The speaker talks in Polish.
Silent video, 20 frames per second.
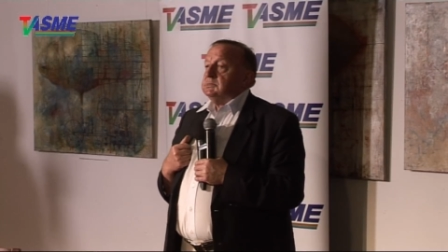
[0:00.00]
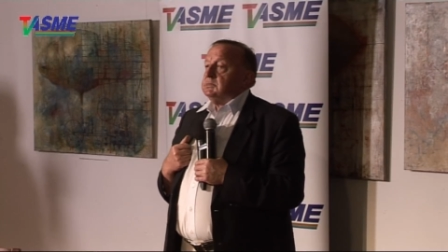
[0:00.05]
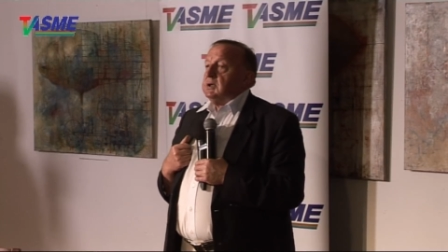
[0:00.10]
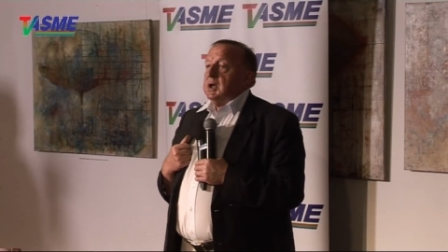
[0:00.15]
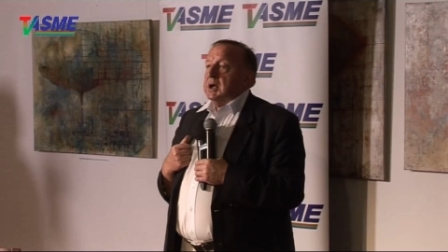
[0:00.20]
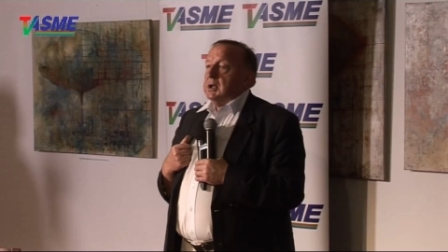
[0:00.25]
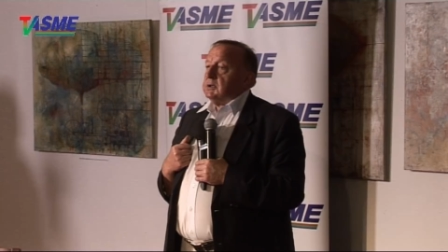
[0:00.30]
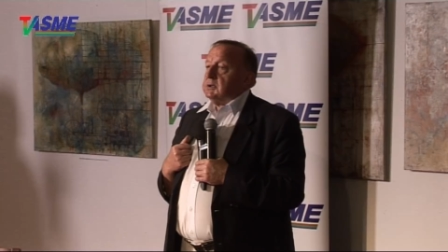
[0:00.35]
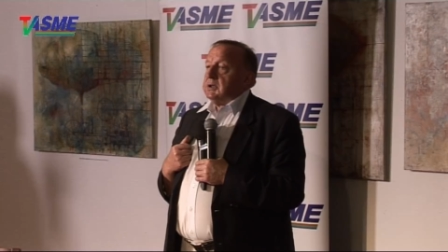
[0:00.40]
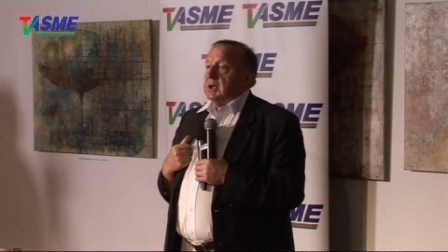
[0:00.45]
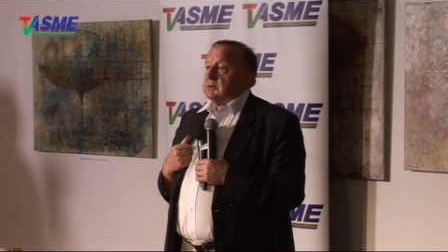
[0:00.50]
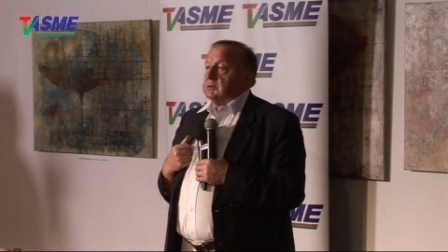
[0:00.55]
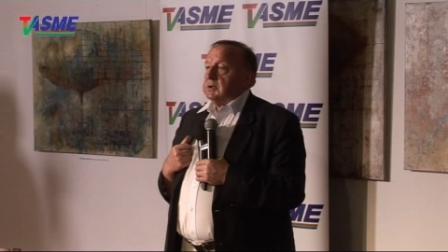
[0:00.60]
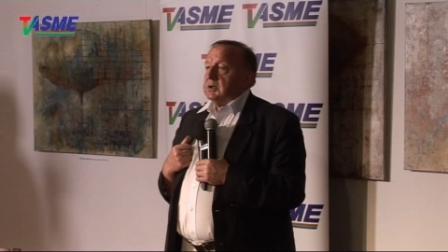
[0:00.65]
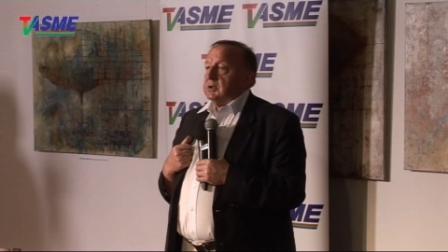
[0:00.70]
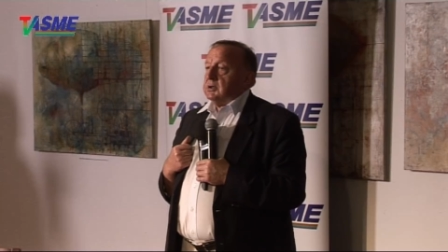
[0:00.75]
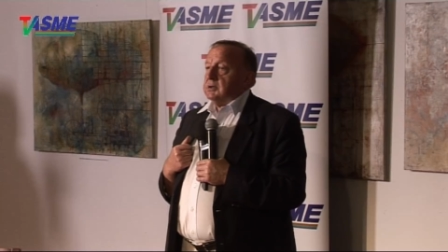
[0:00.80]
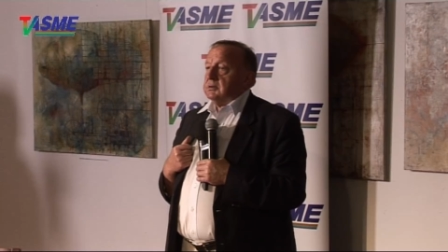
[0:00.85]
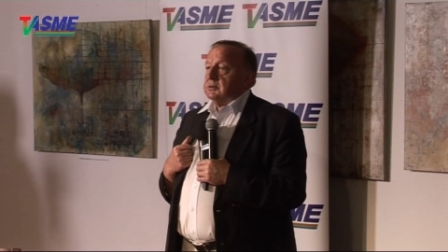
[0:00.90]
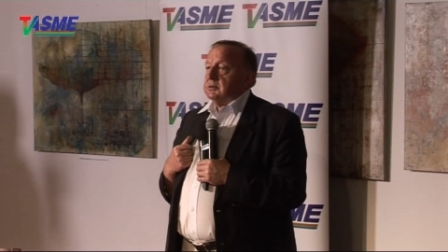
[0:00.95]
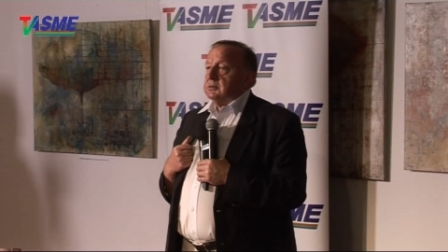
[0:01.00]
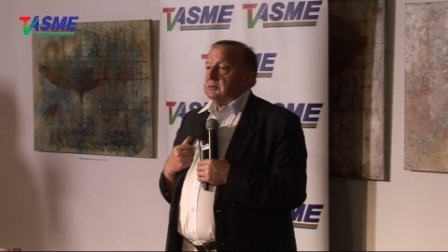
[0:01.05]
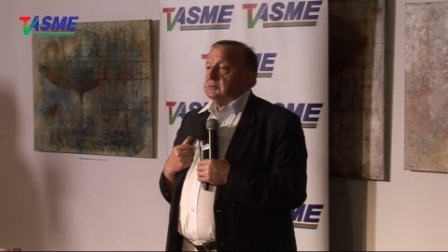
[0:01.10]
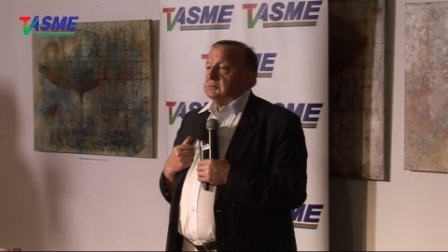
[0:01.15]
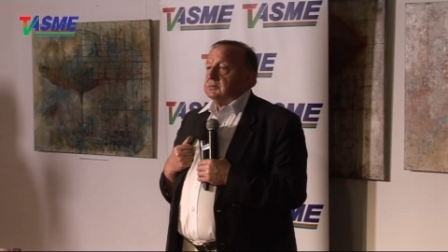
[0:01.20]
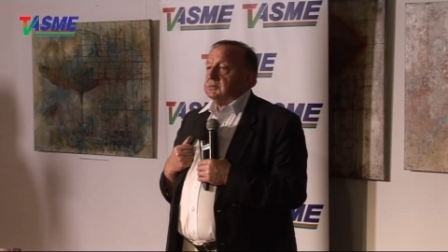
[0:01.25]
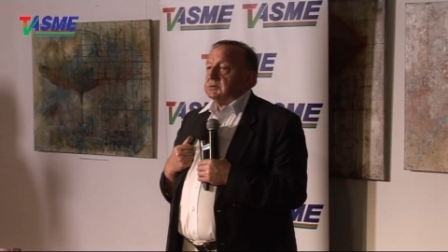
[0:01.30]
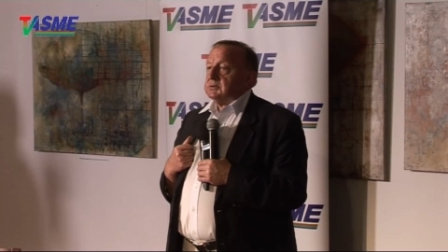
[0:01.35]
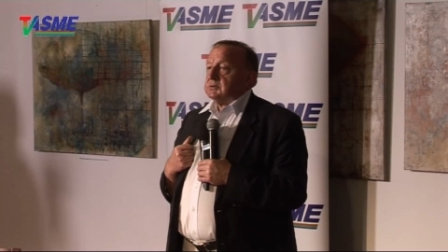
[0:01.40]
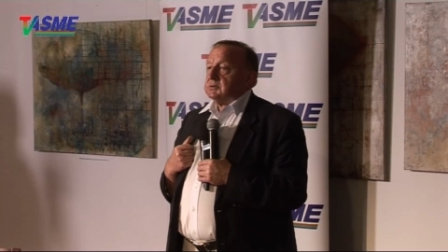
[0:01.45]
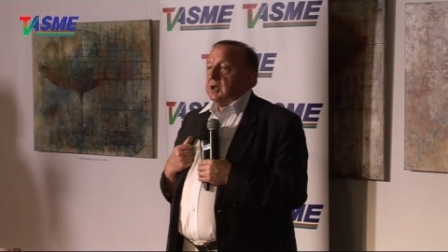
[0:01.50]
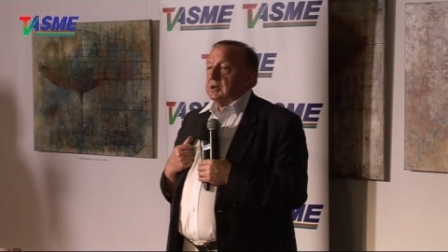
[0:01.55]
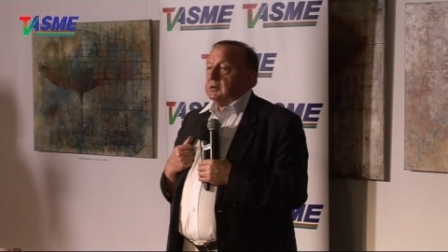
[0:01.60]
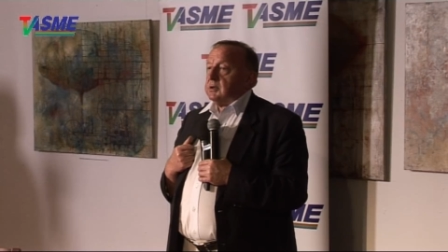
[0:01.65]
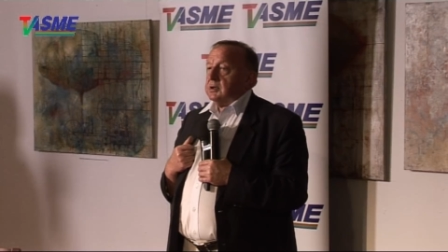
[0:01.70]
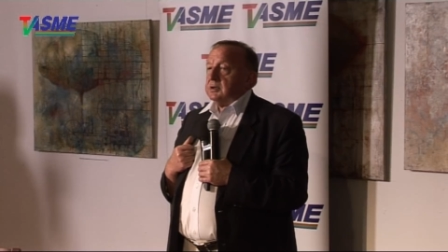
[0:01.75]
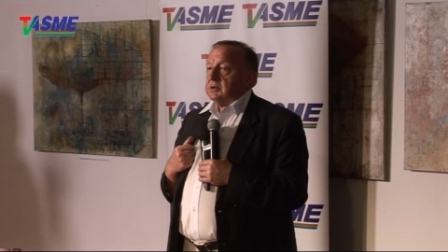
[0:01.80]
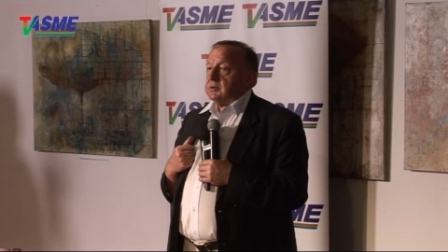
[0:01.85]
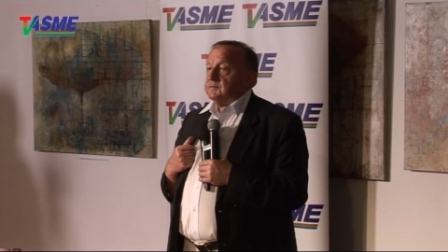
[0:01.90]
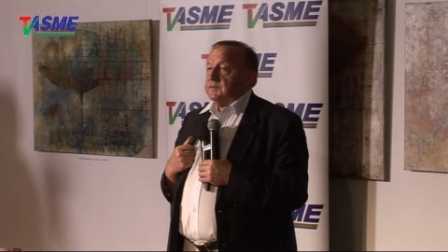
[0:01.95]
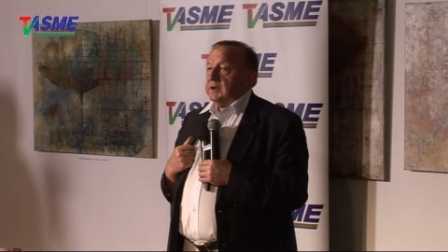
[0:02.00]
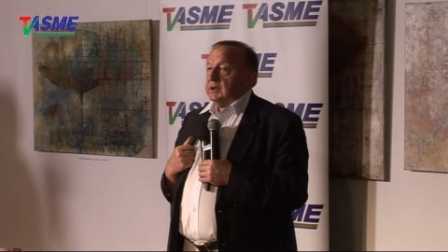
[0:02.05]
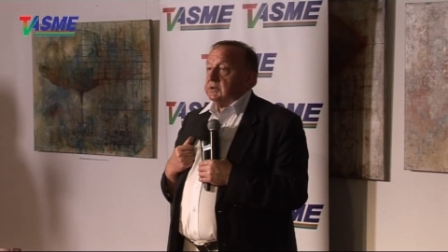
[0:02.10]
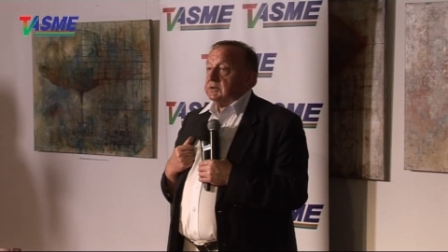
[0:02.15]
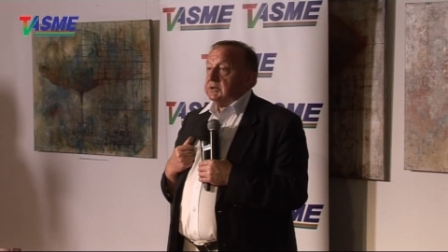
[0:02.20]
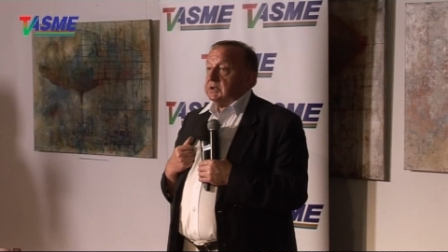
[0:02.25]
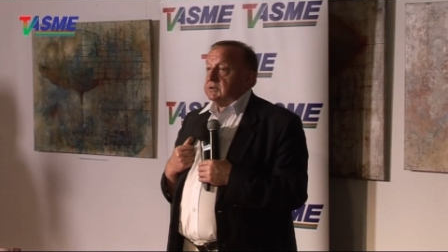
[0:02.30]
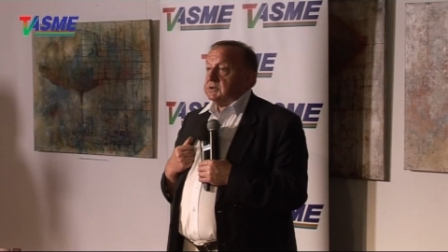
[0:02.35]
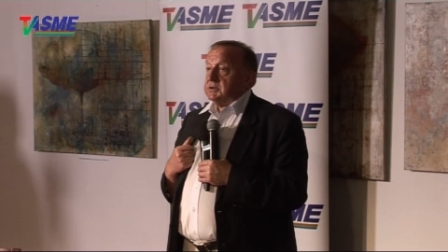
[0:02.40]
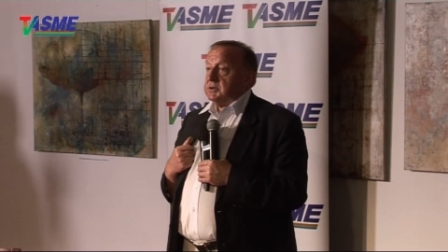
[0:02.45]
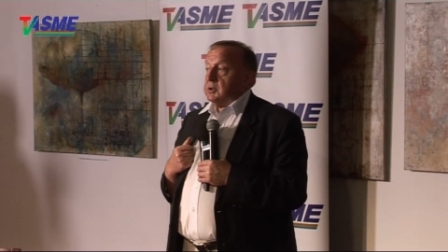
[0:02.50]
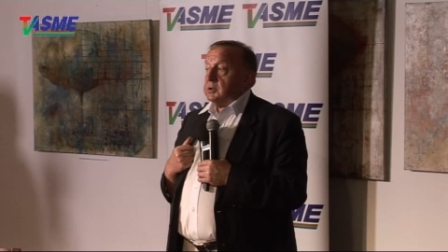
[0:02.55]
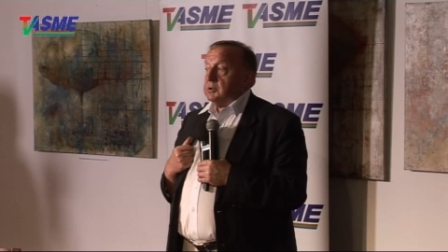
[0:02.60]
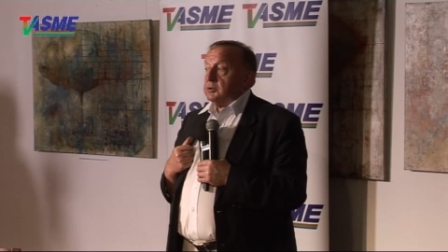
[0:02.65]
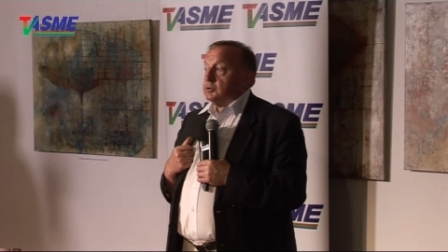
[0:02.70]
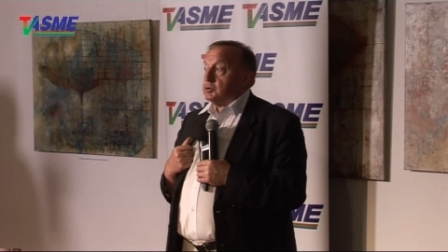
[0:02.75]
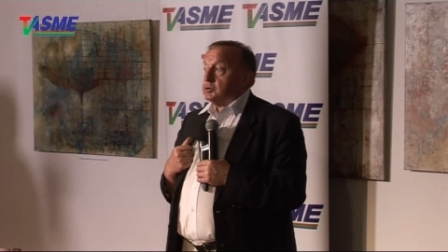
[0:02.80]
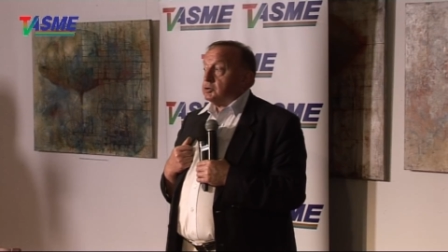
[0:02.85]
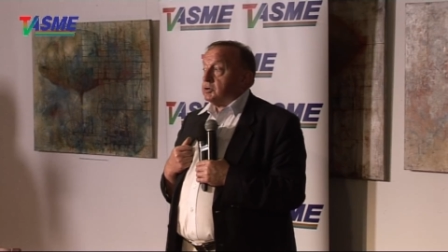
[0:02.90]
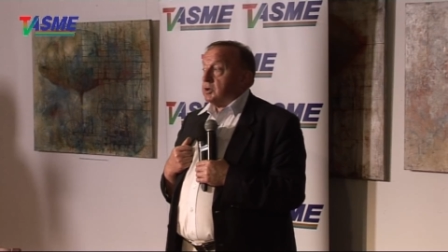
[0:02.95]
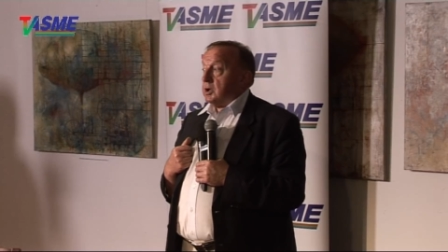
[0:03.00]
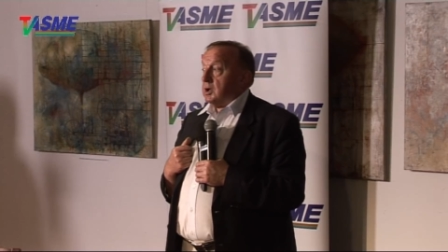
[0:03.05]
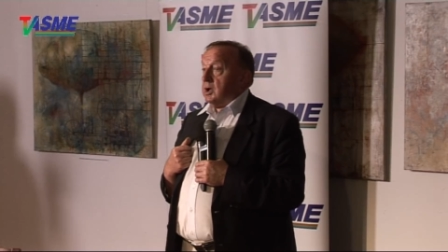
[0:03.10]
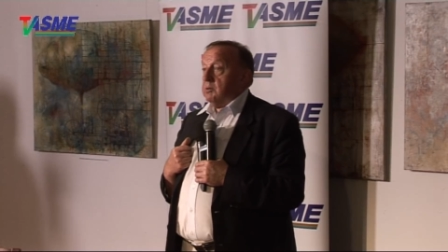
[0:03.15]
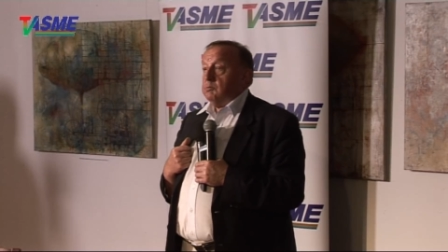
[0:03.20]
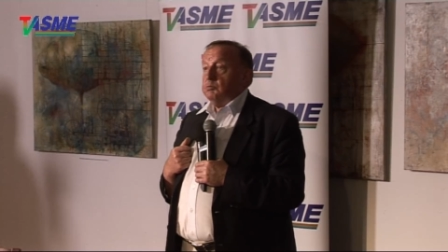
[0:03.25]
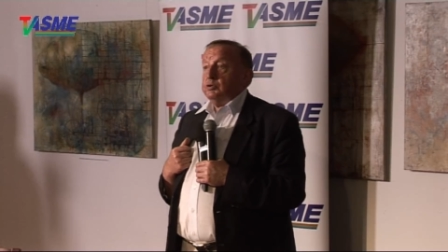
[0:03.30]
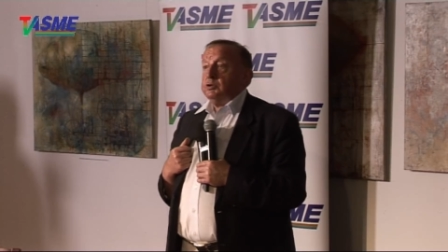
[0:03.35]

ja takich, takiej rywalizacji nie dostrzegam,